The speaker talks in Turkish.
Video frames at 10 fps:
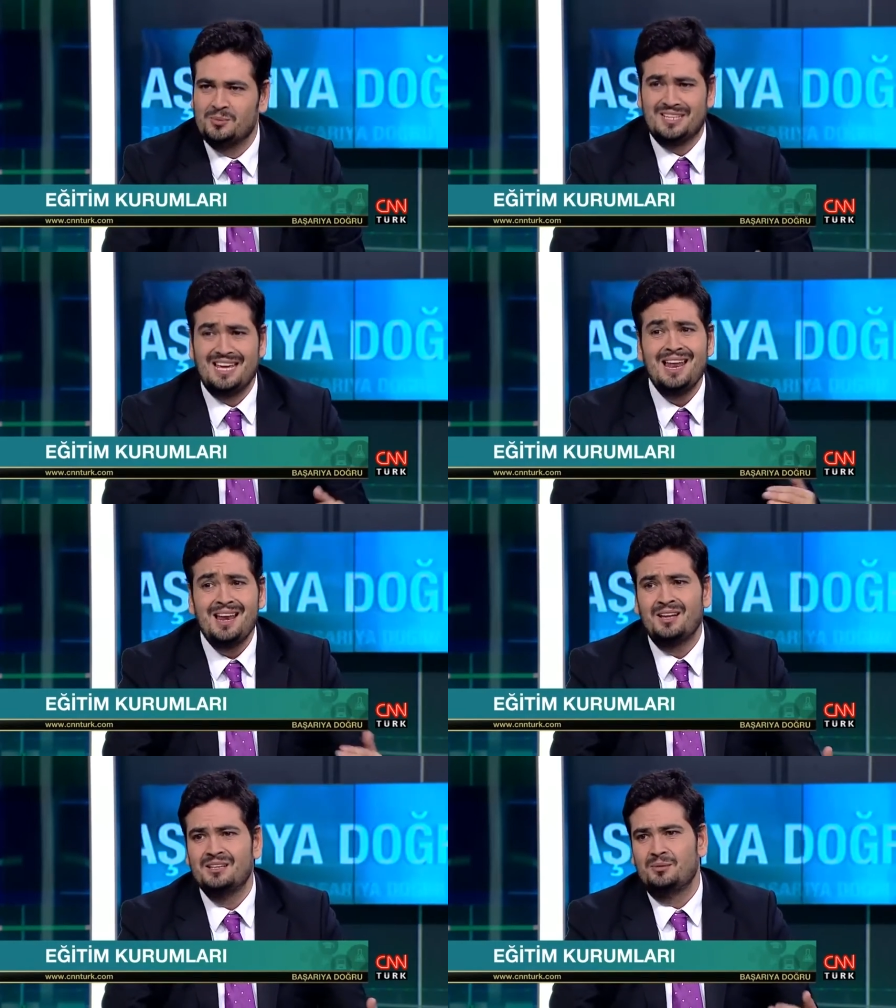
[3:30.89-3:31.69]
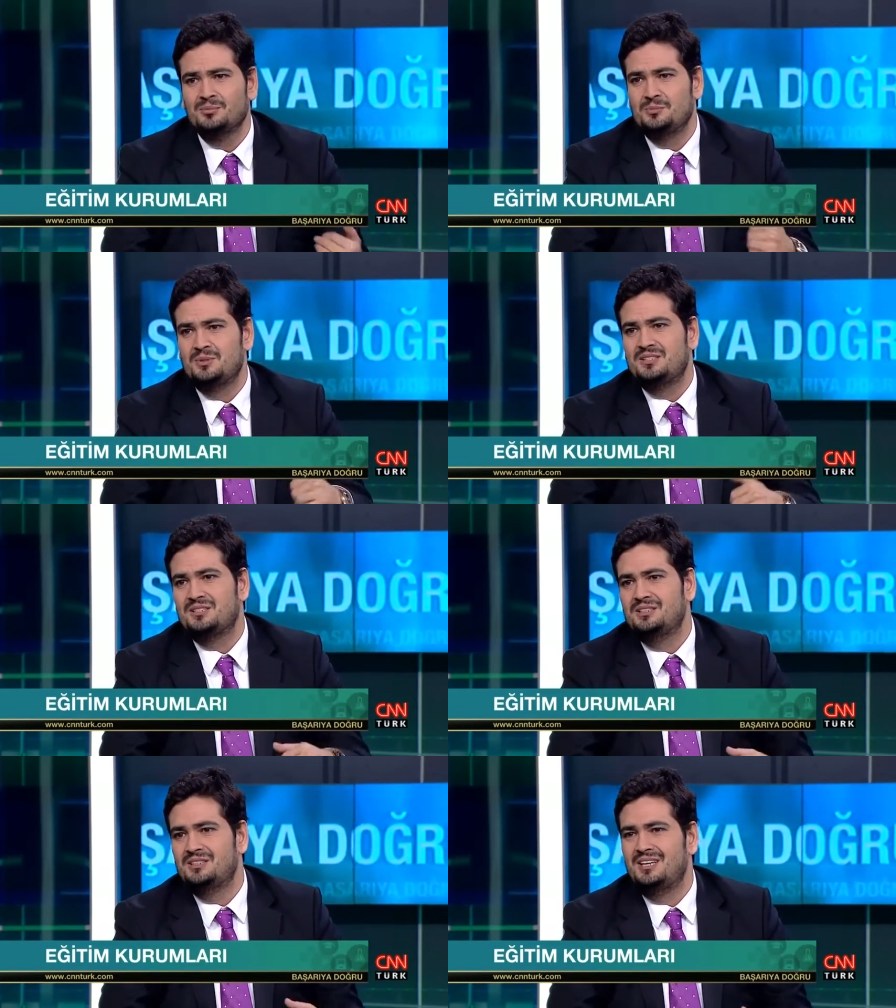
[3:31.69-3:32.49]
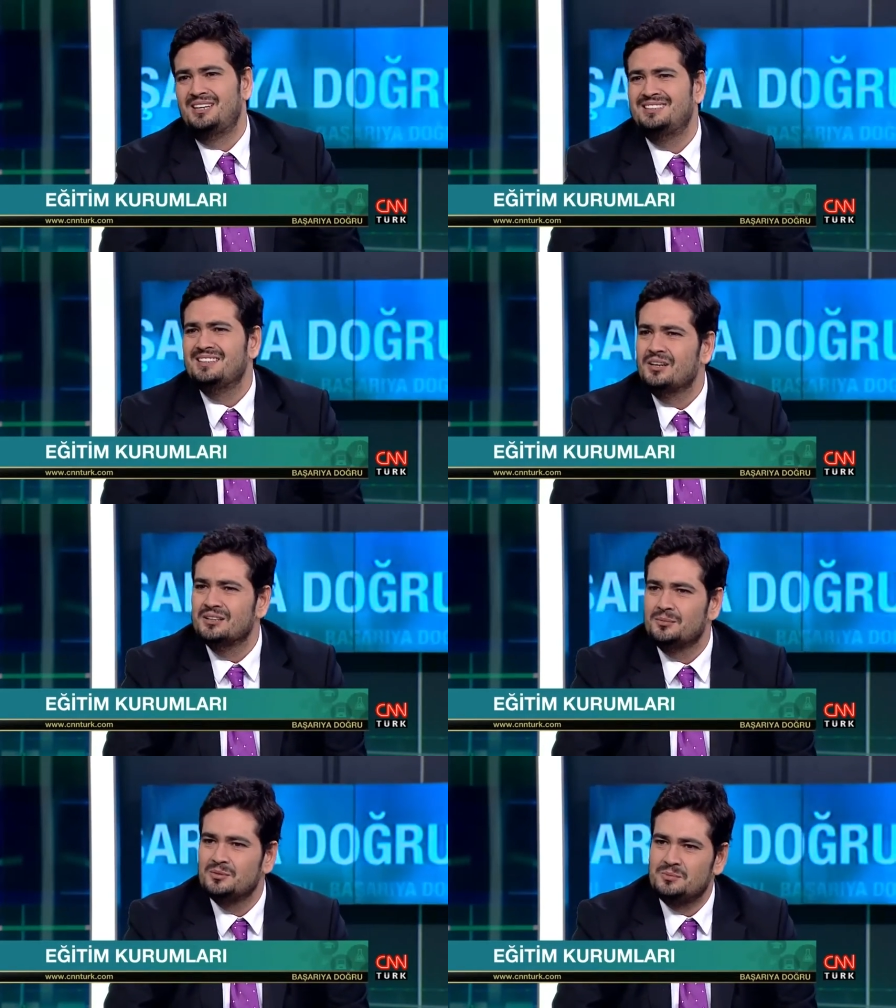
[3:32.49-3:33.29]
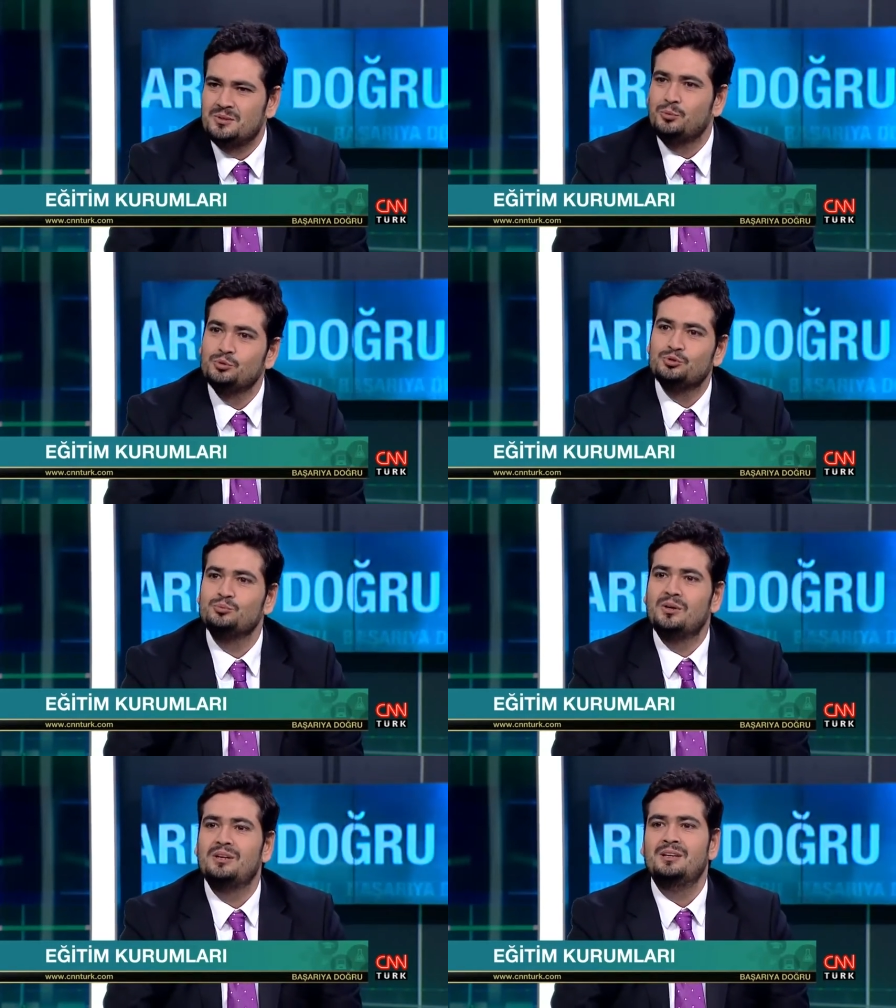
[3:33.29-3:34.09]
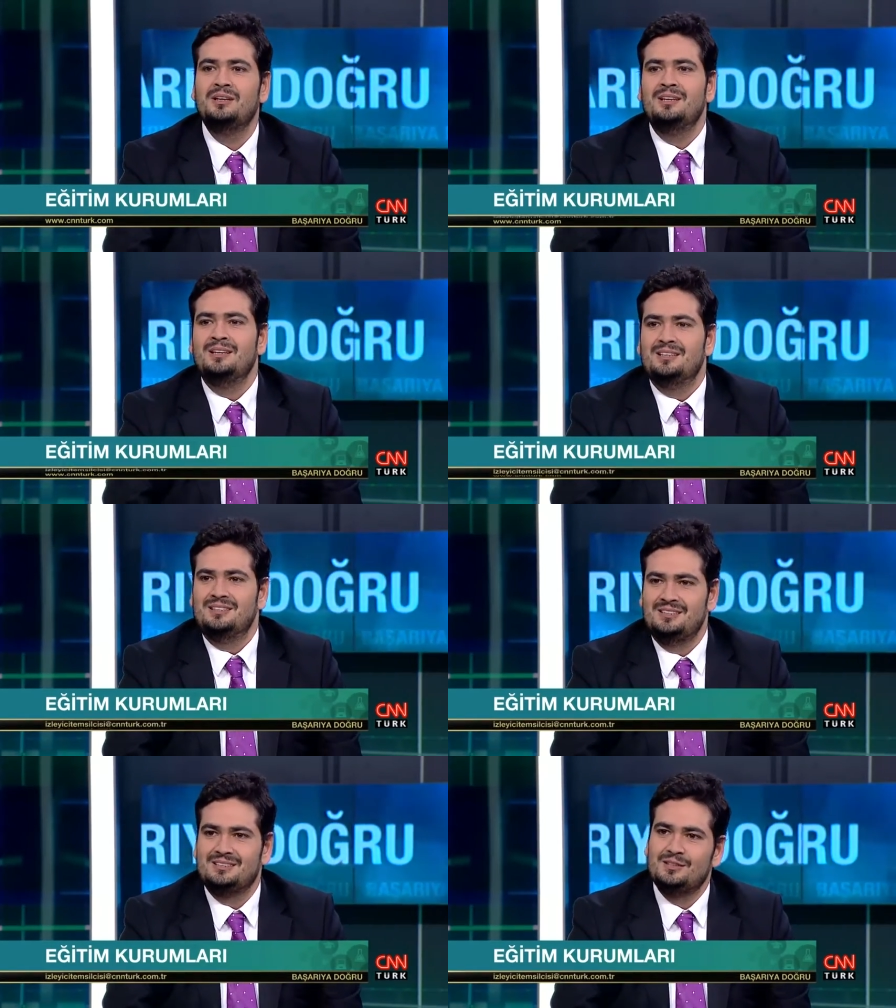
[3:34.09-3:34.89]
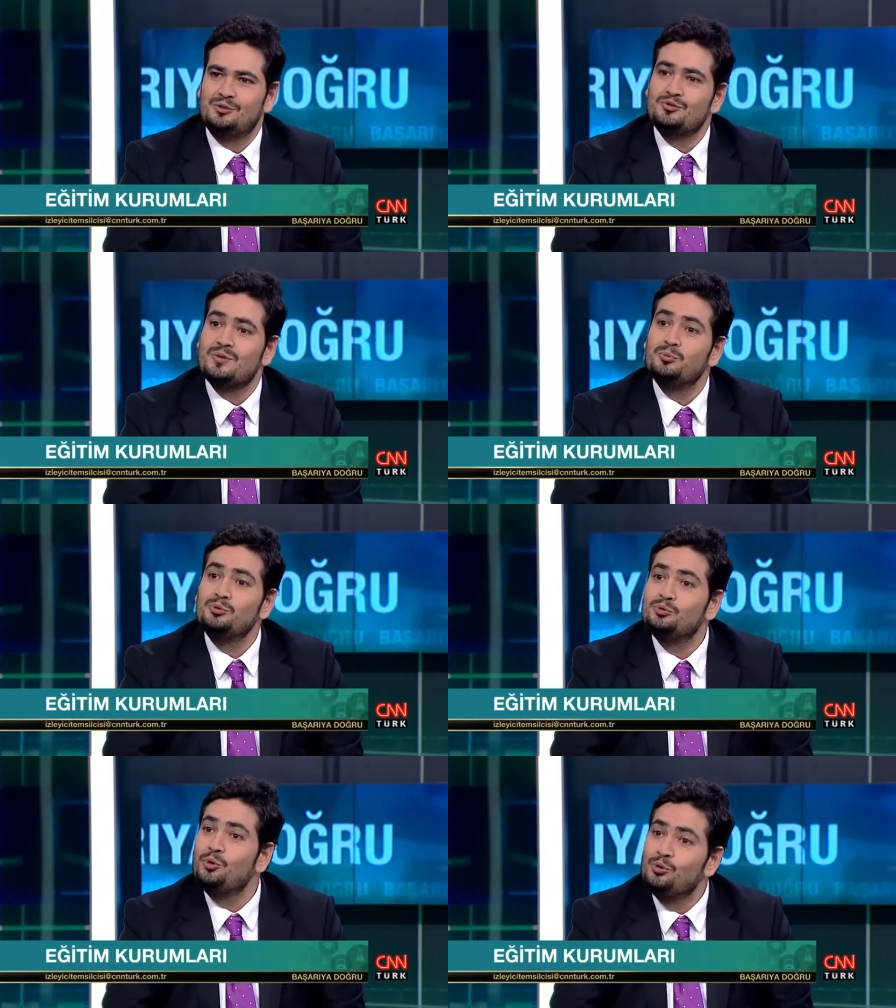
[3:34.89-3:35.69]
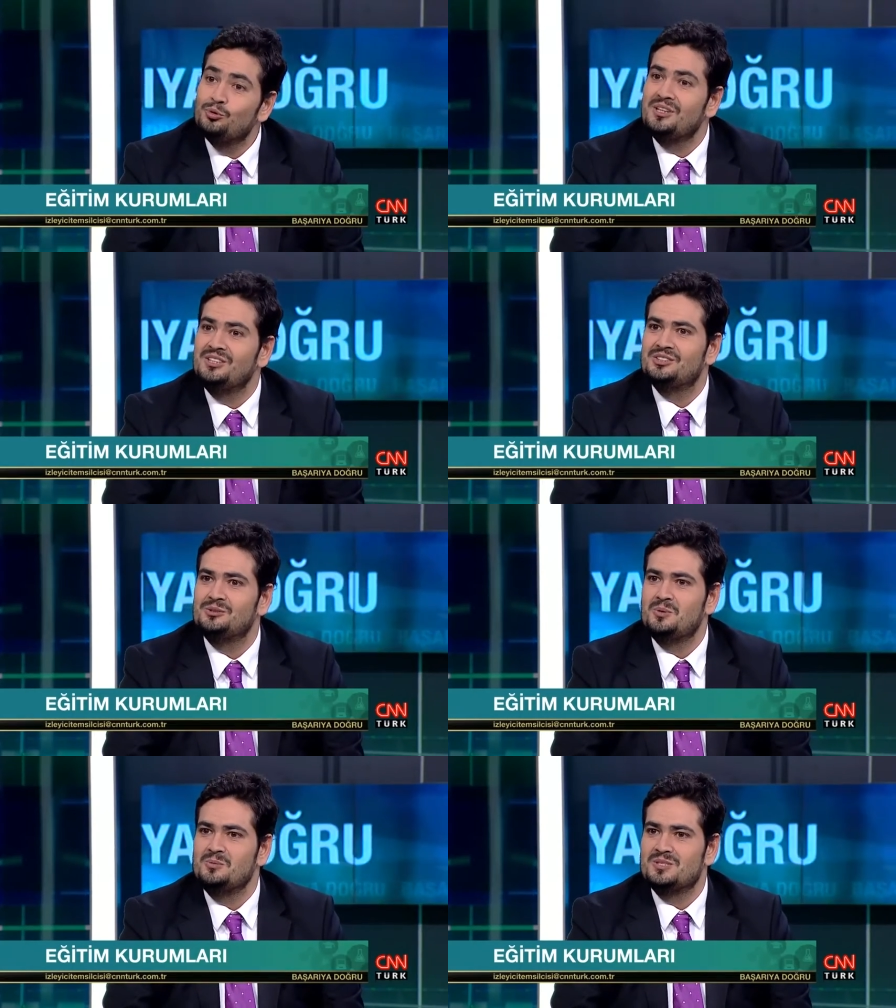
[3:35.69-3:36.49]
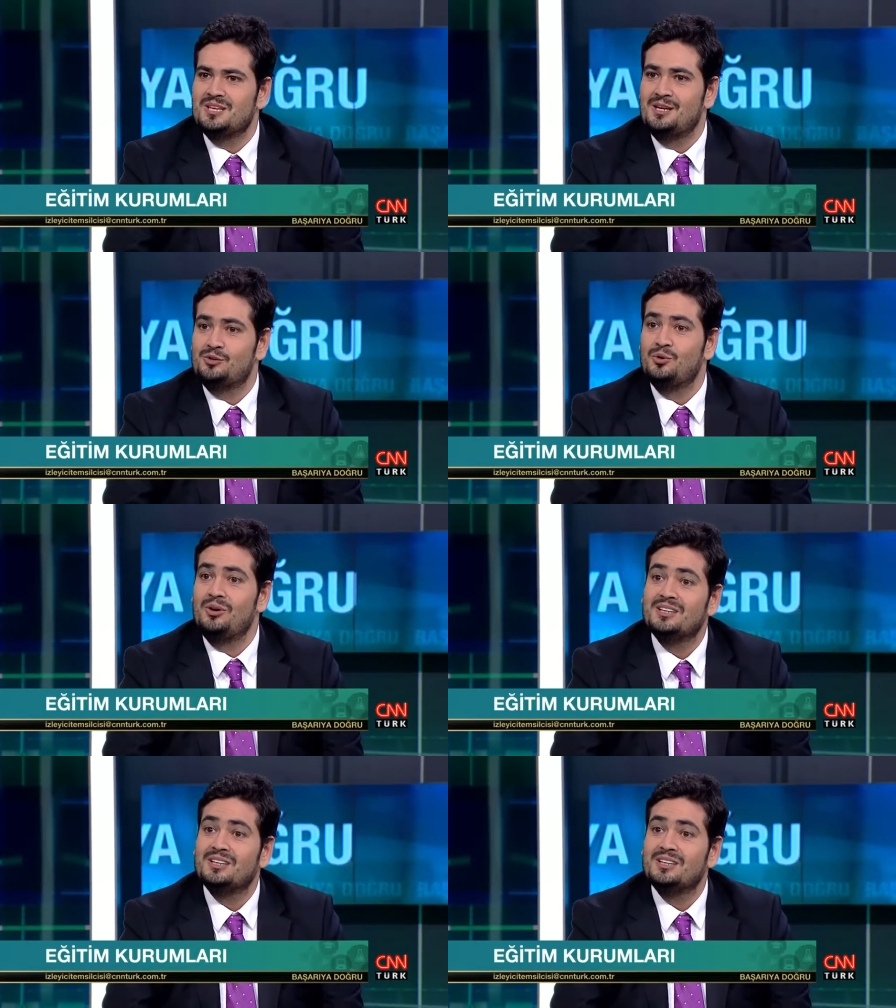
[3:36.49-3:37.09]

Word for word: ama gelen anlamda bir e, etik anlamda bir bozulma hissediyoruz ve bunu doğru değiştirmemiz gerekiyor.